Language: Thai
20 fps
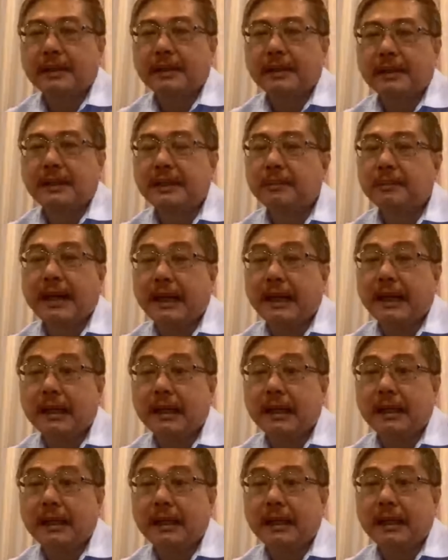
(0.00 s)
สัปดาห์หน้า
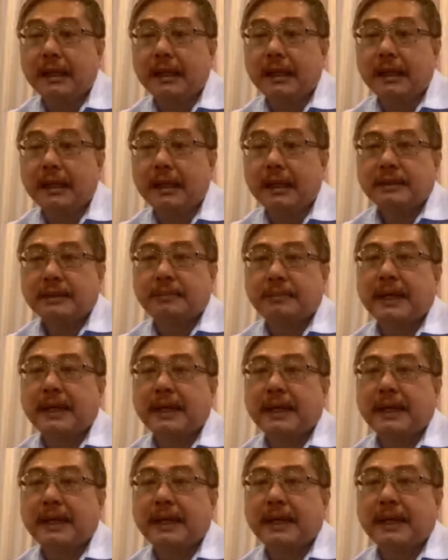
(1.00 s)
มีโอกาสประ
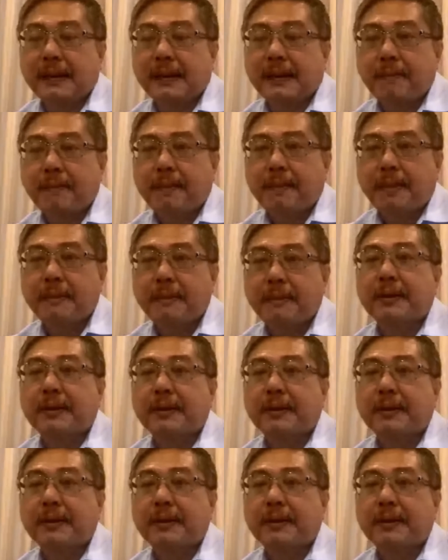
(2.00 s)
มาณ ห้าสิบเปอร์เซ็นต์